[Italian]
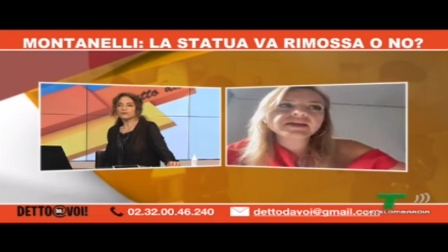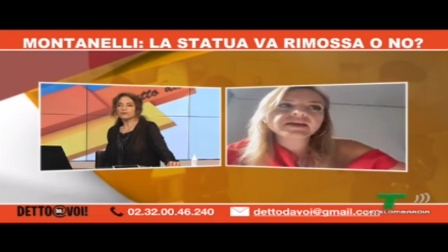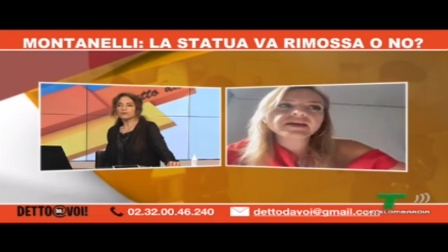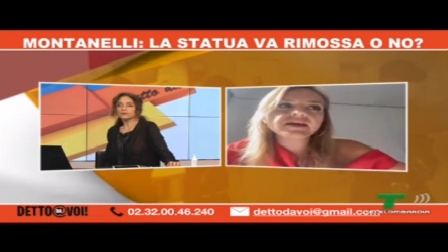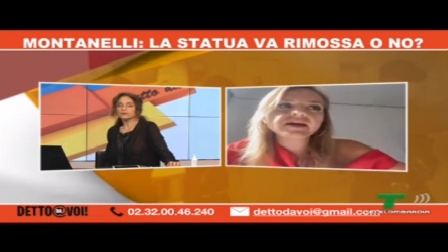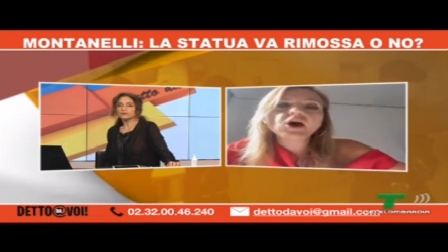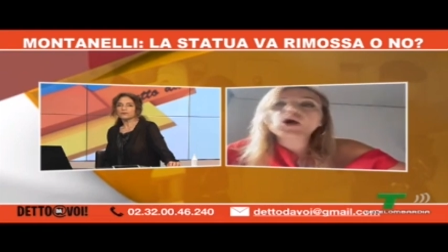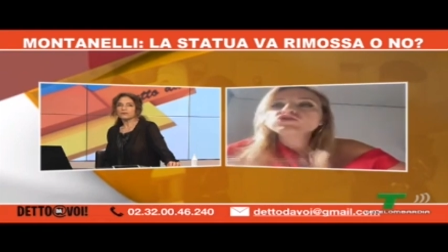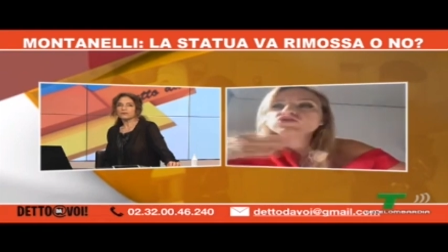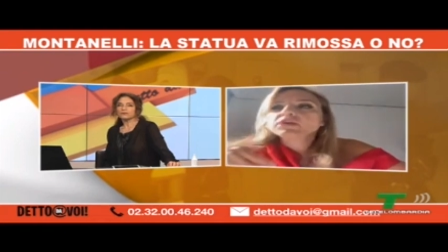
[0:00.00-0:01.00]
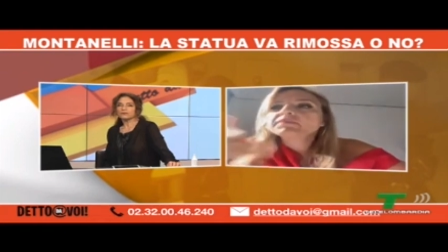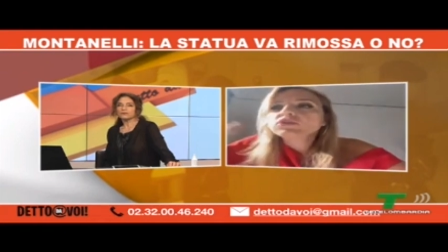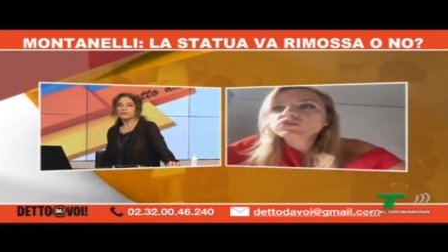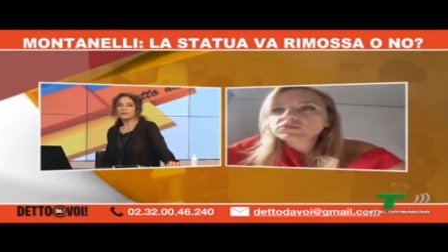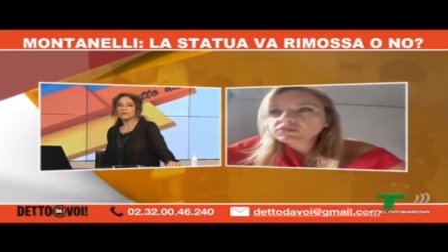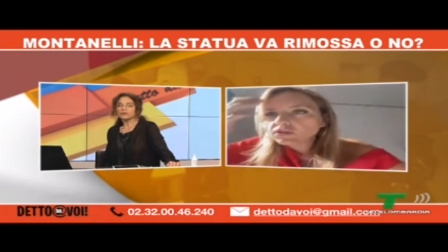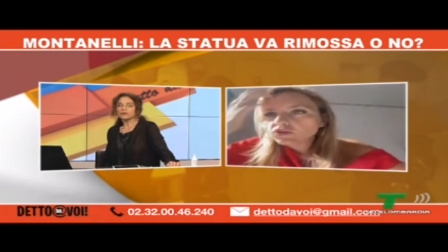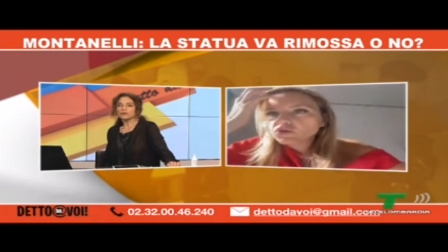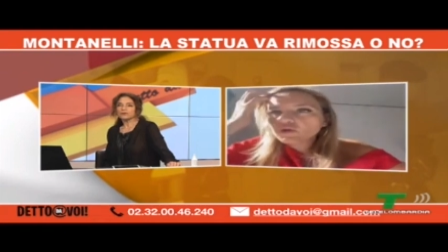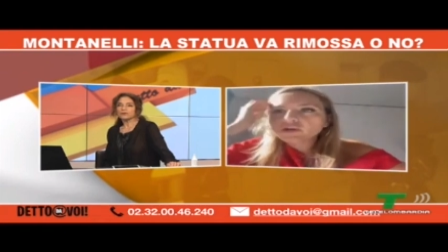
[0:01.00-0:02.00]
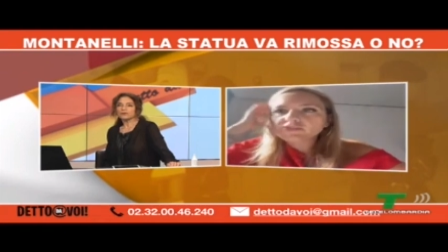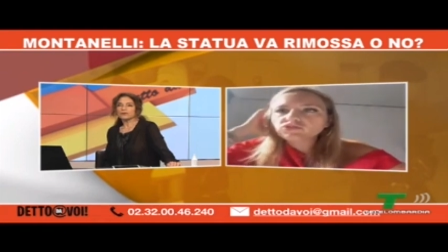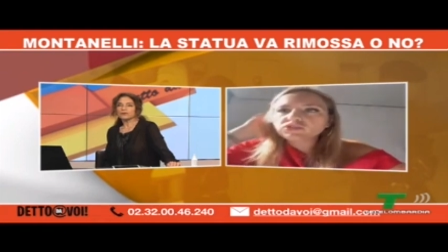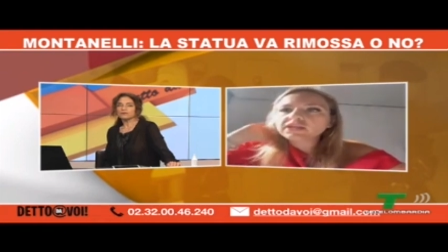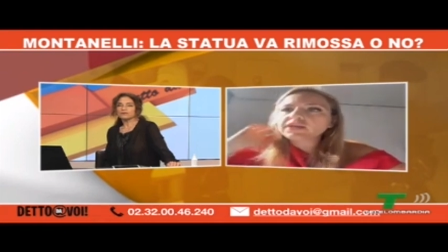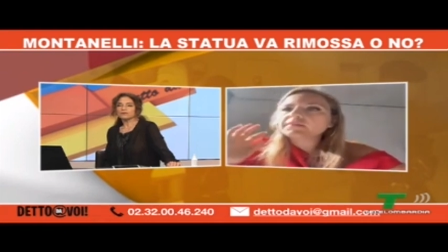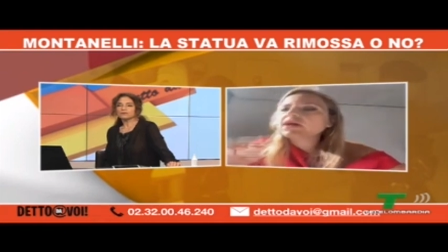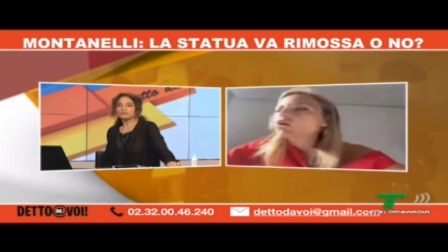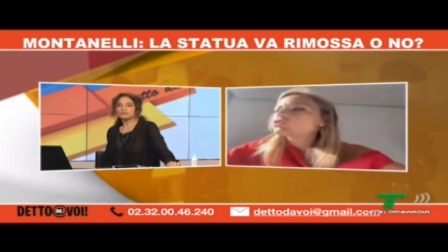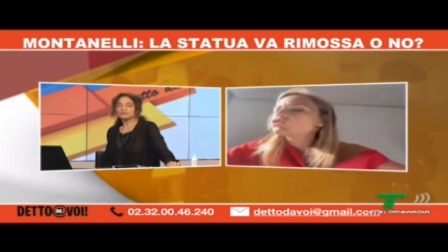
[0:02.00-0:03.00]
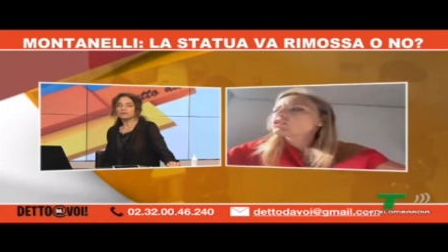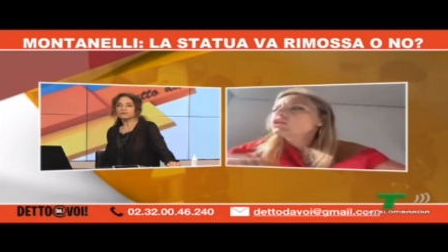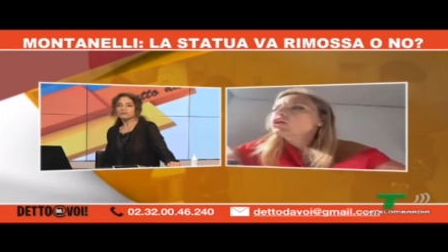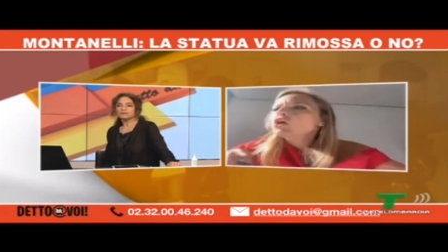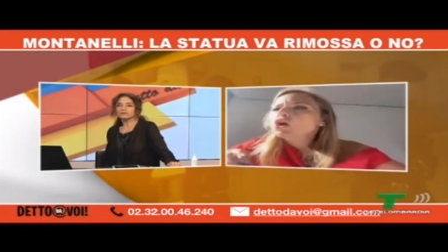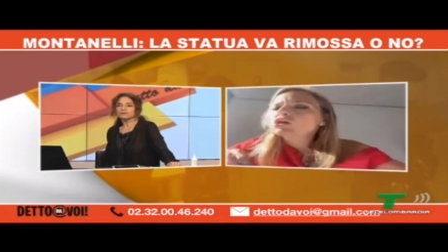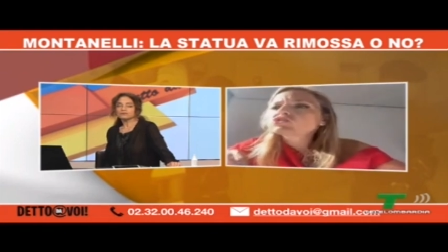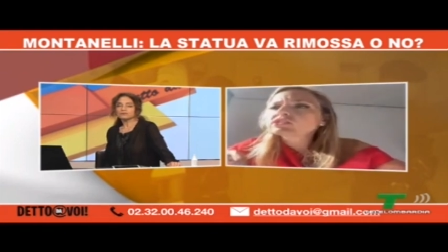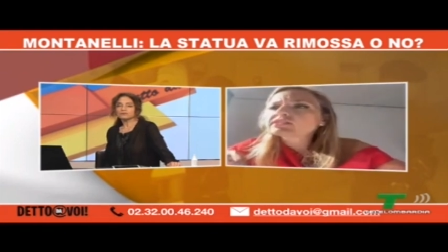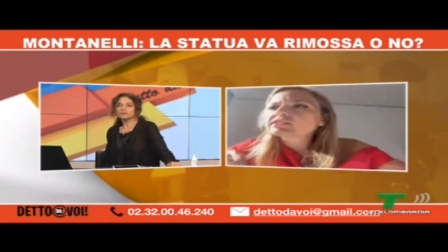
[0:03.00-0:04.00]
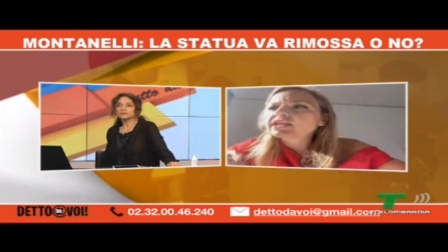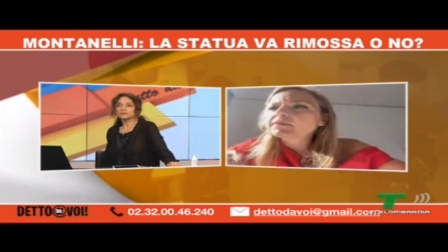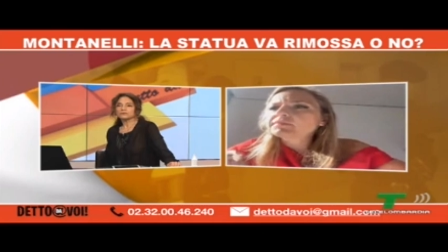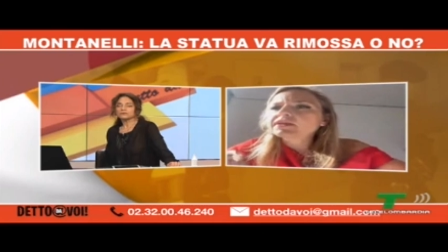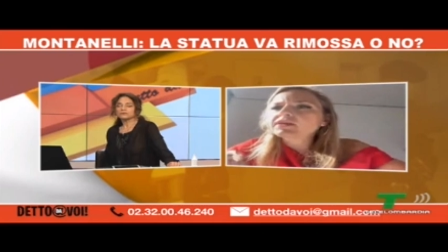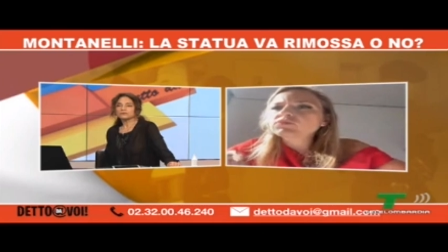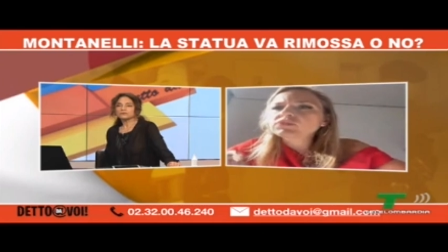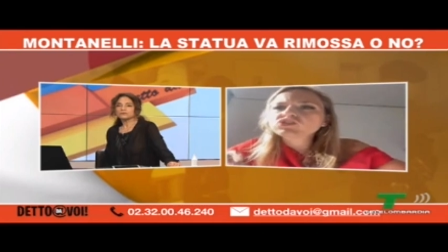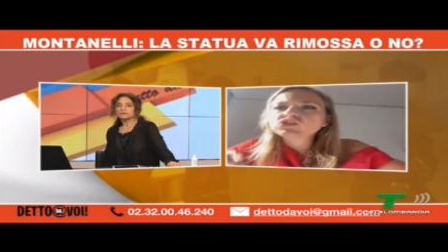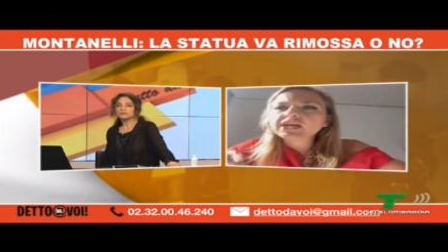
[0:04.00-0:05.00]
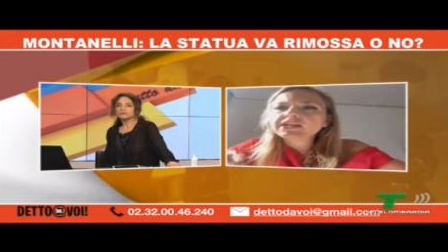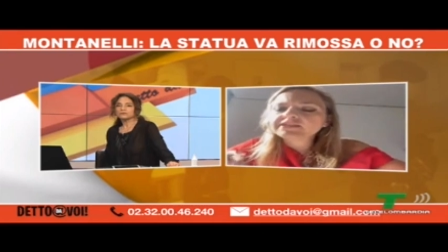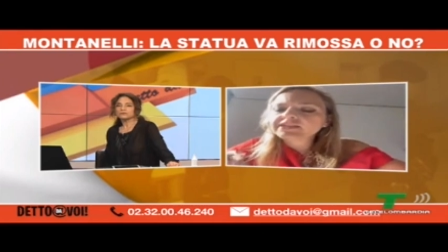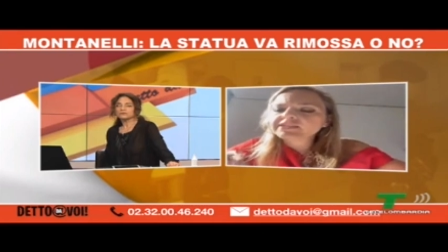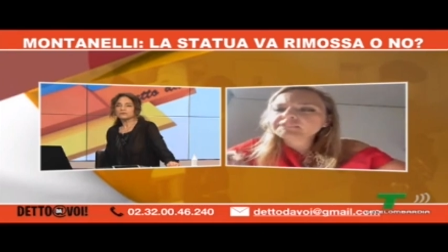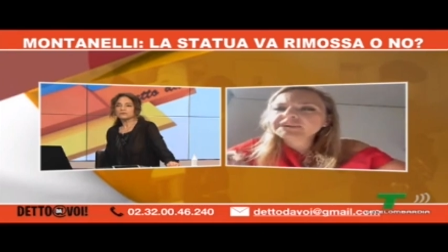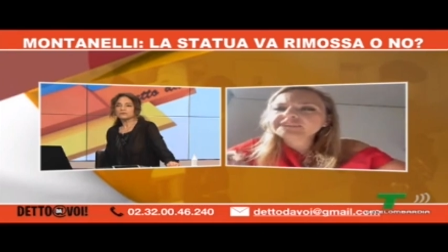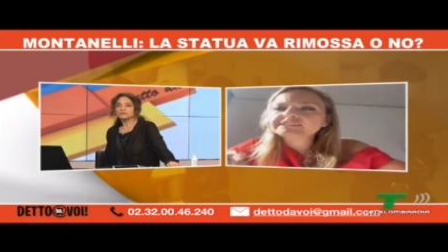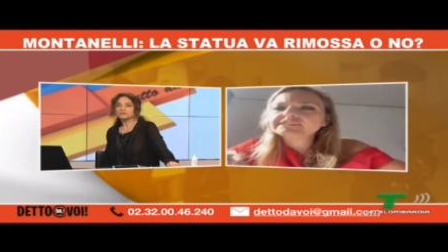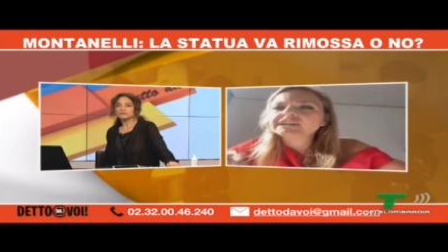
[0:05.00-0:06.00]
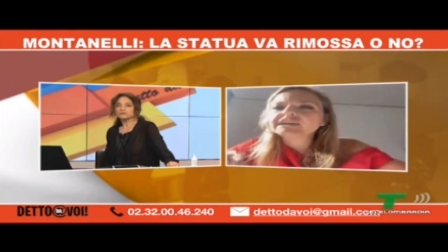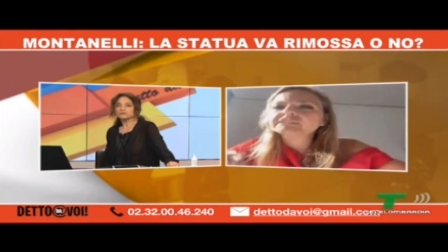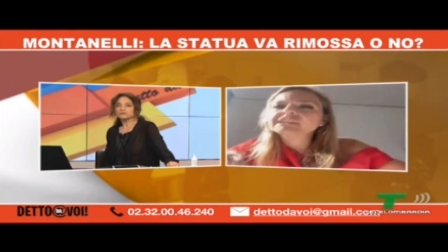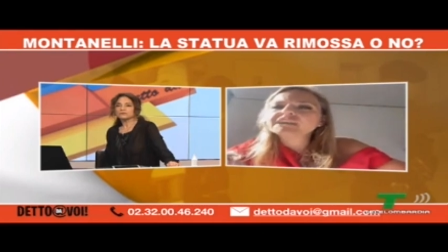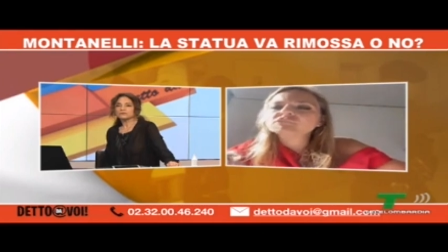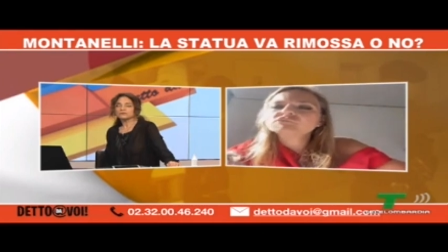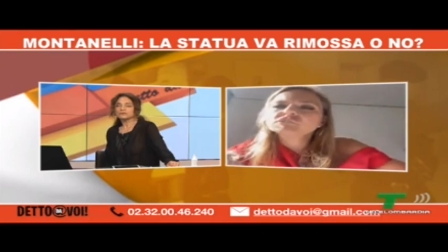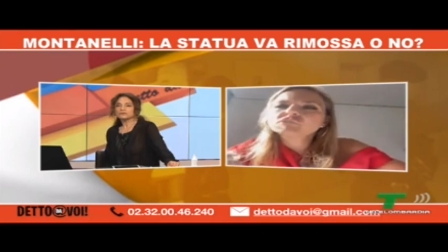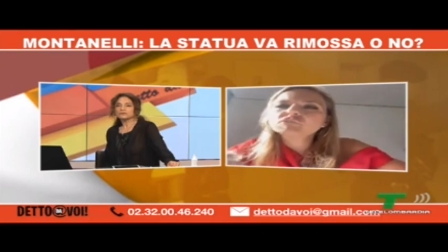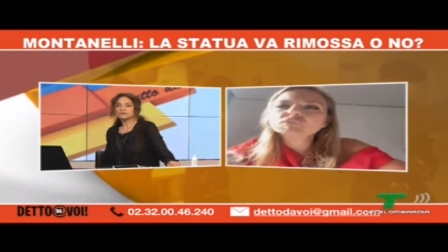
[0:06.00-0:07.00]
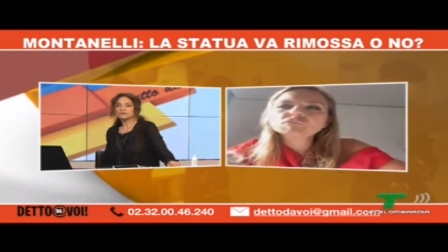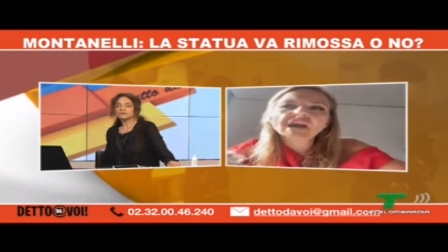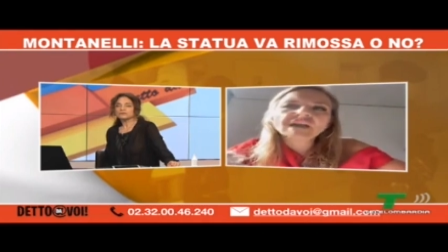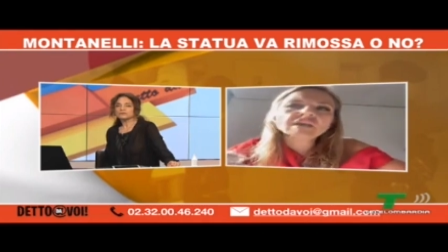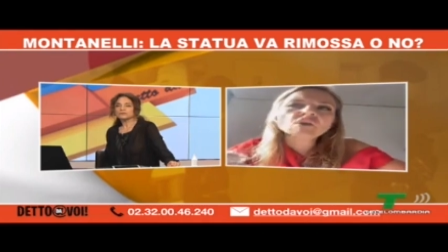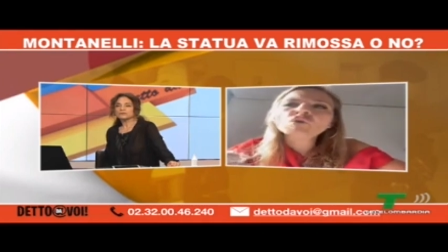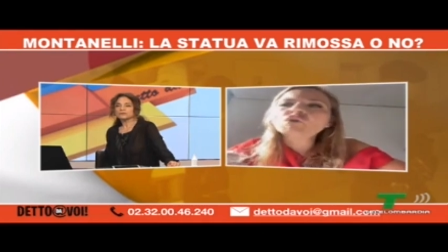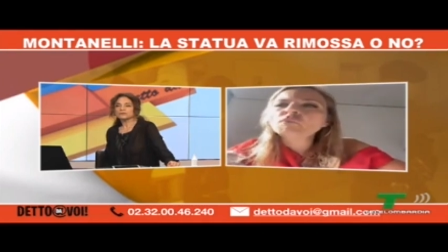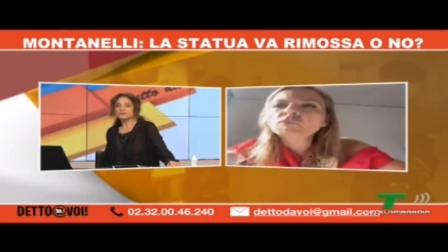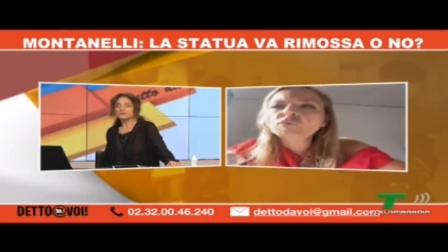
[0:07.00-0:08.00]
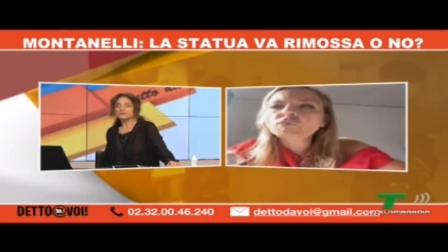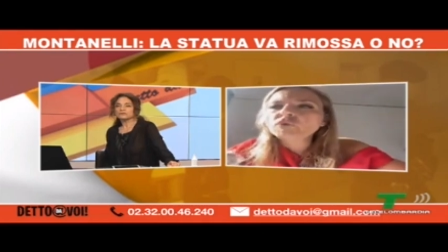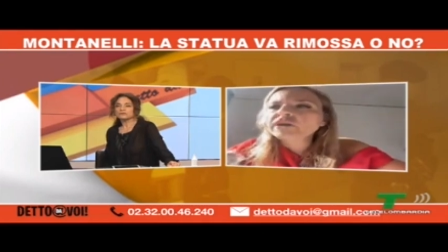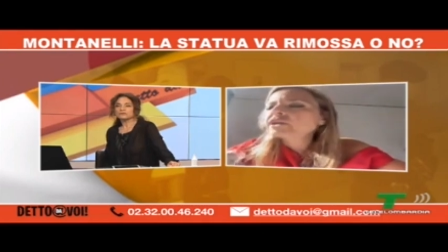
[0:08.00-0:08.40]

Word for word: no, no. Eh, oggi, almeno io ti dico quello che succederebbe oggi, Oggi no, no. sarebbe una scelta che passa dal Consiglio Comunale o comunque